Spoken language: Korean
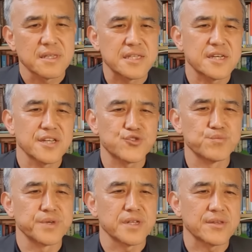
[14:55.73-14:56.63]
대장이
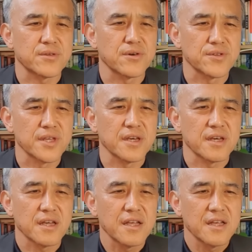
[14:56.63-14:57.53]
준비해 놨던
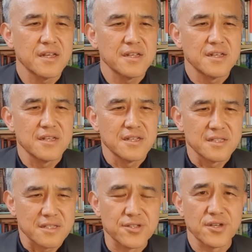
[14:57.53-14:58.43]
건데
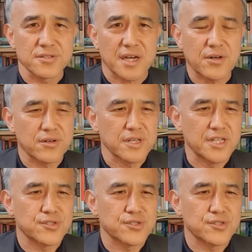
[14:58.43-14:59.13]
드디어 사건이